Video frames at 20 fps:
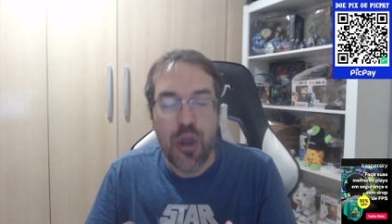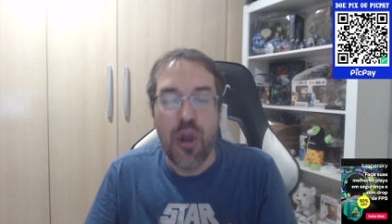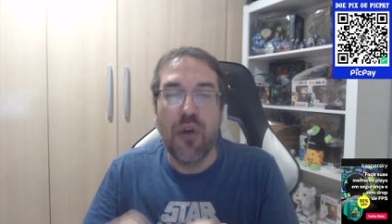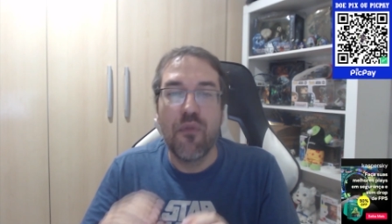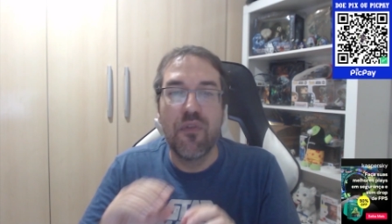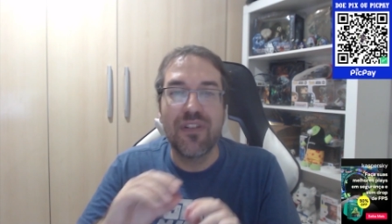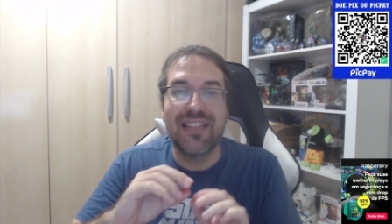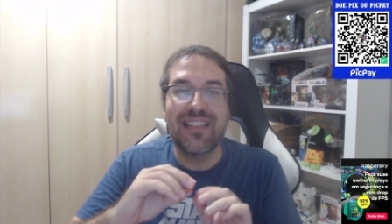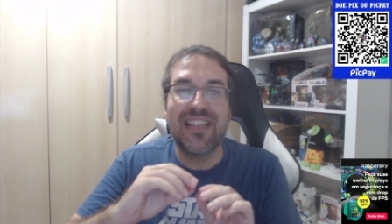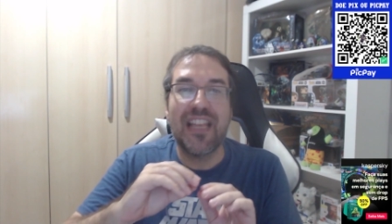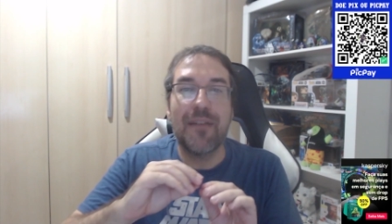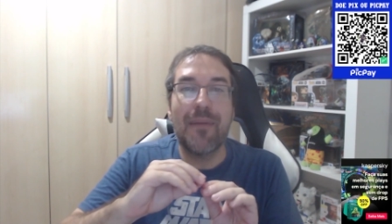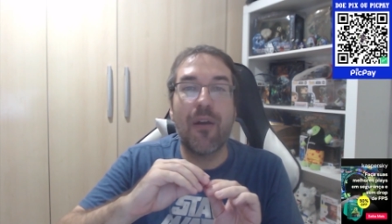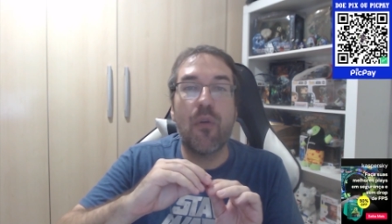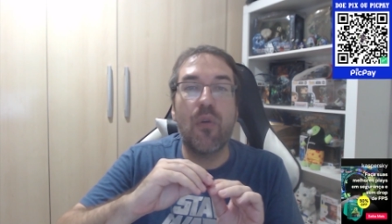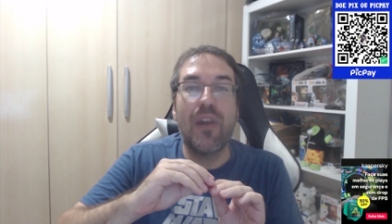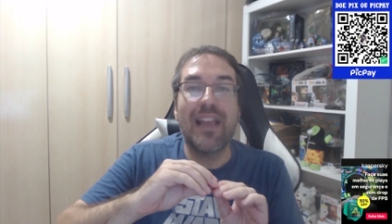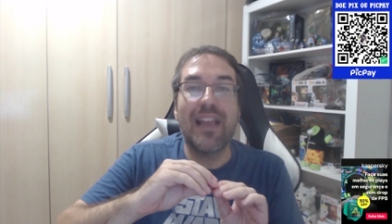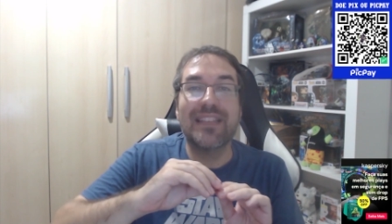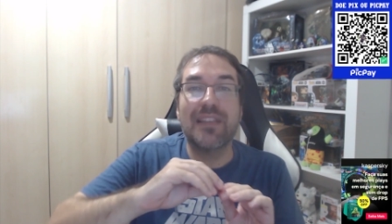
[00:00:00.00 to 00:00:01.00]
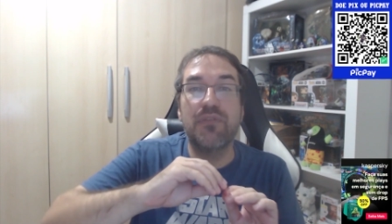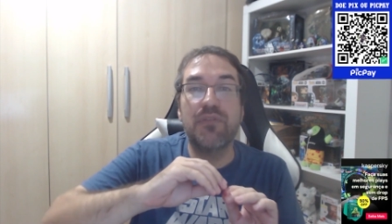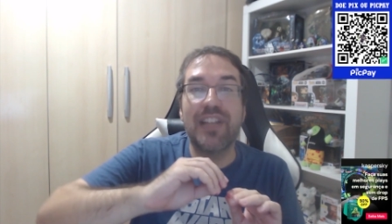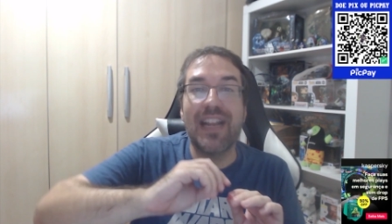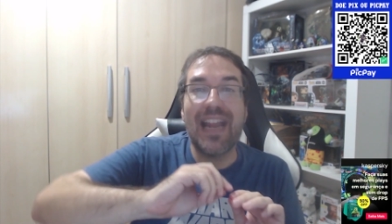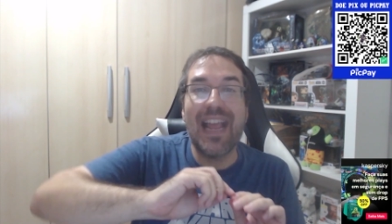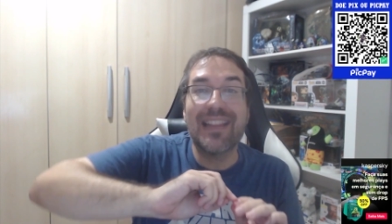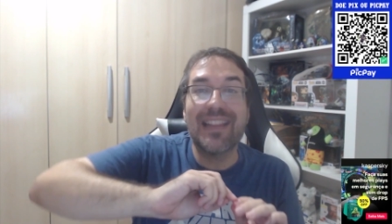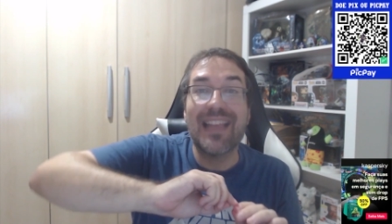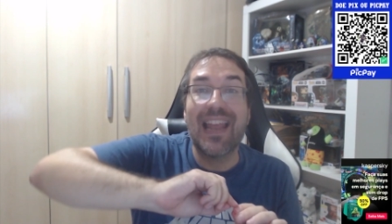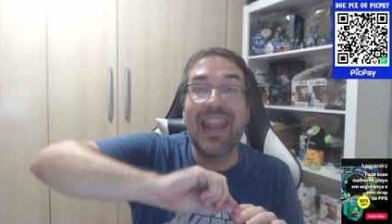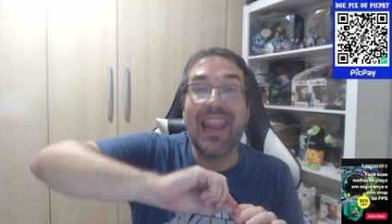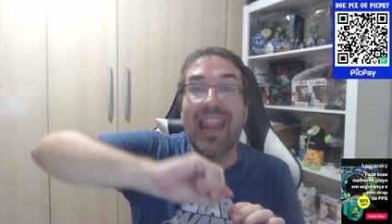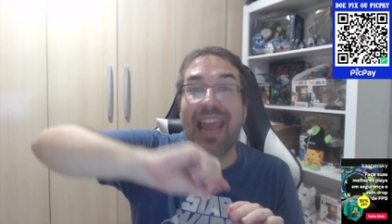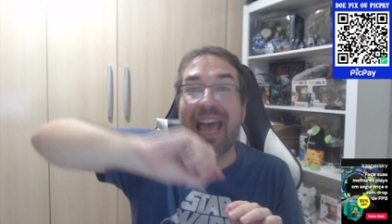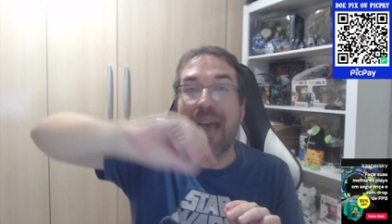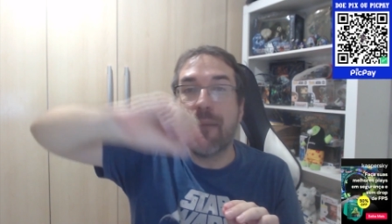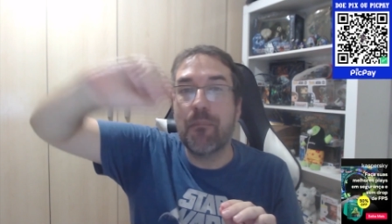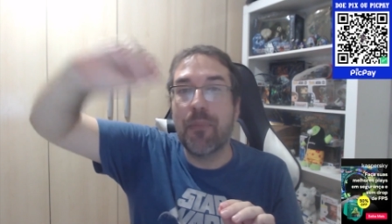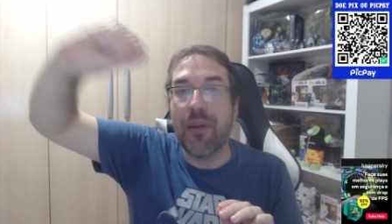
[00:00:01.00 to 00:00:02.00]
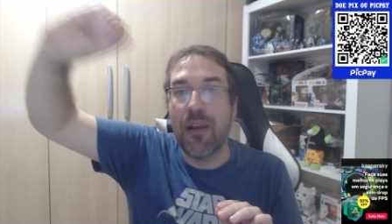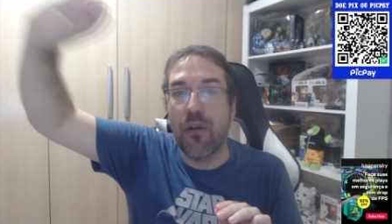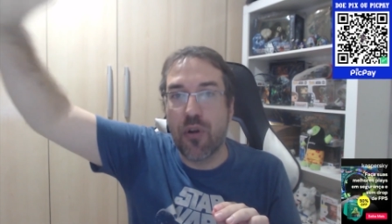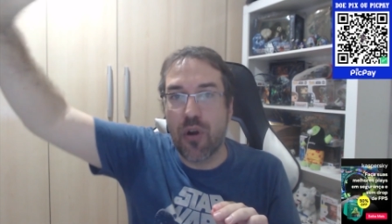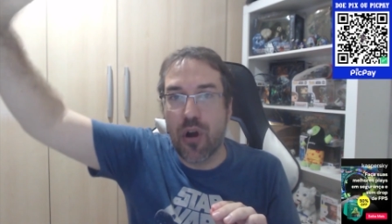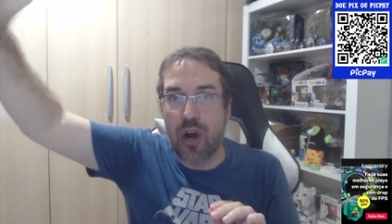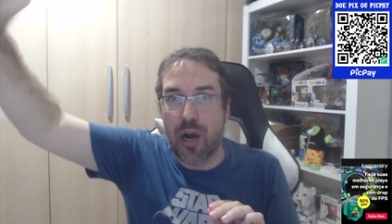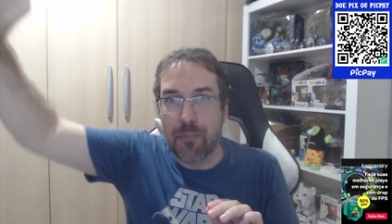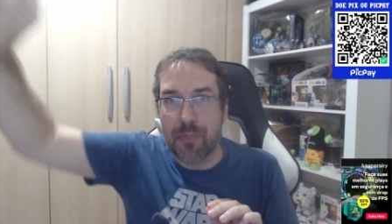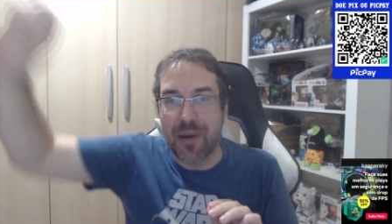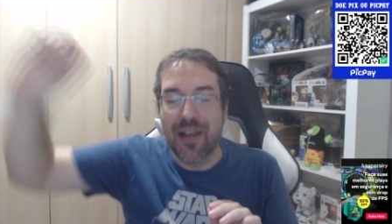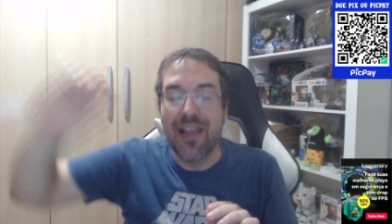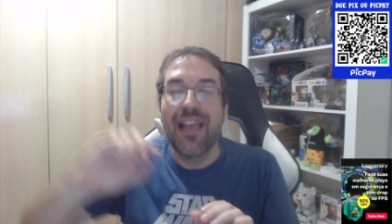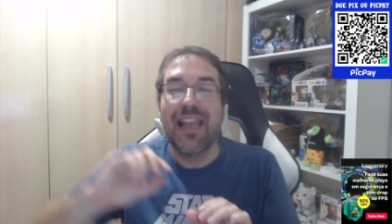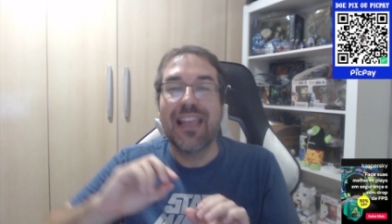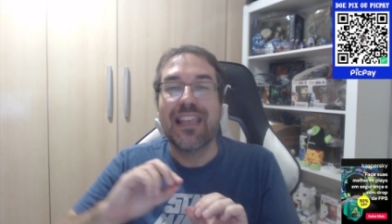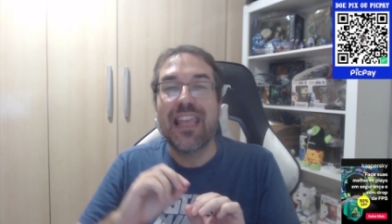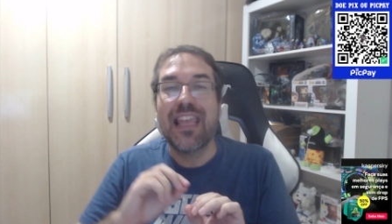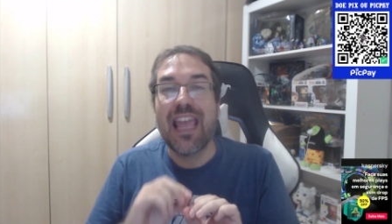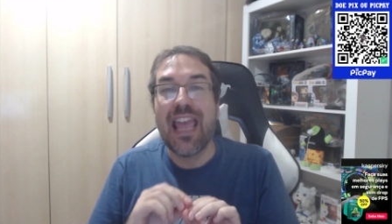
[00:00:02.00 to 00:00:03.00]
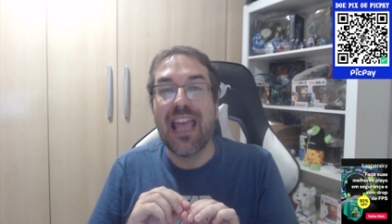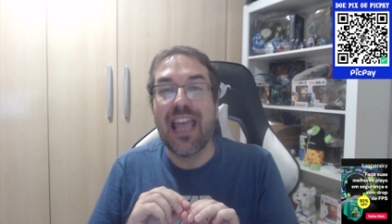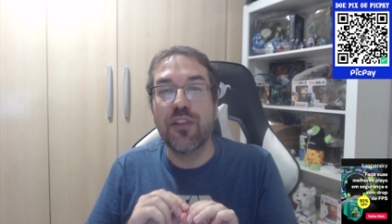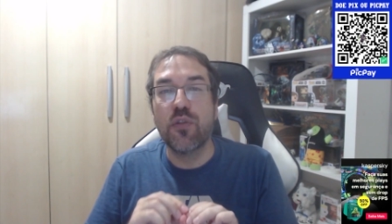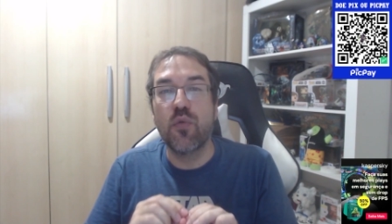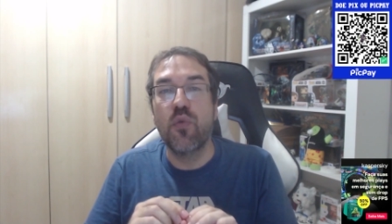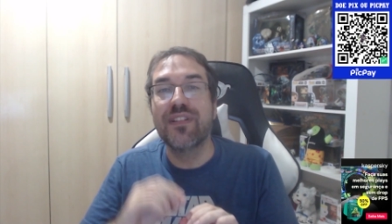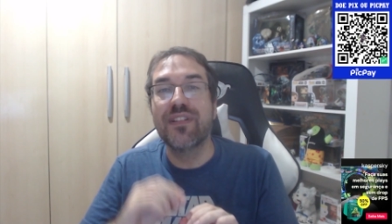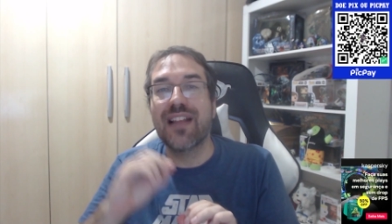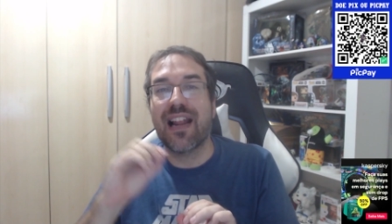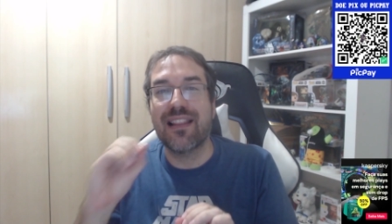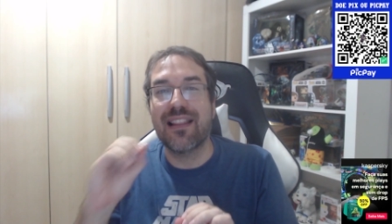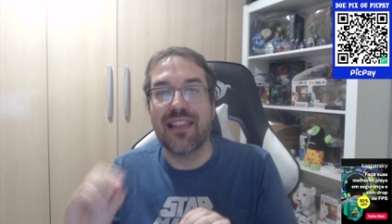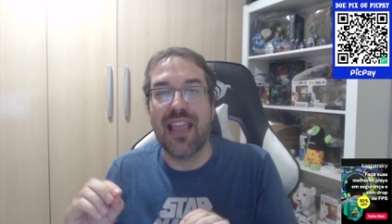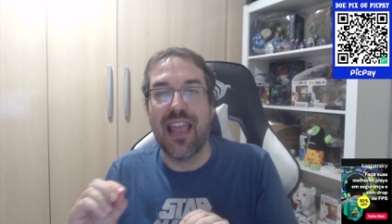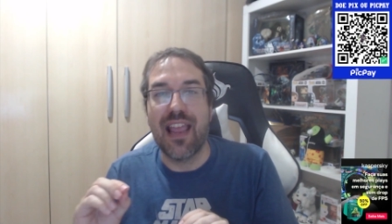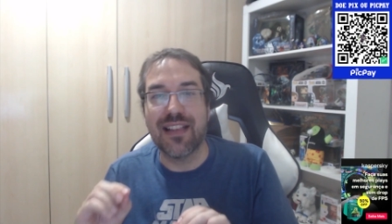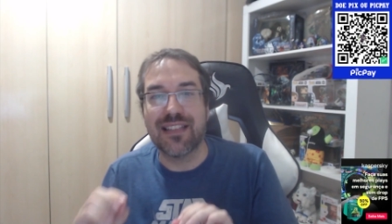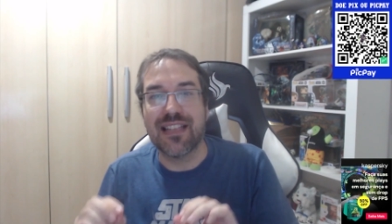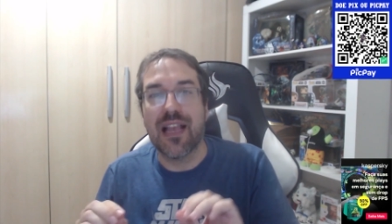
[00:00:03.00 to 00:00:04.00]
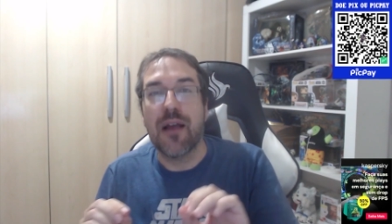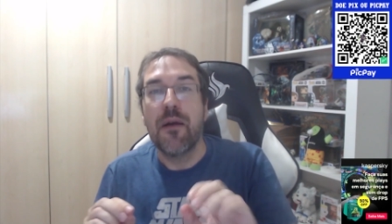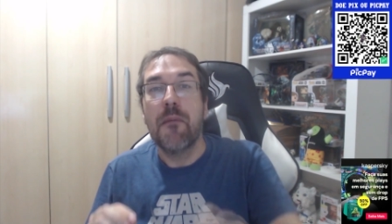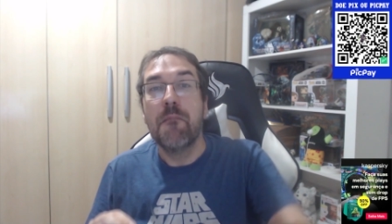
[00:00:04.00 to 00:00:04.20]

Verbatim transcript: você tem uma conexão direta lá para a Europa, que reduz a latência.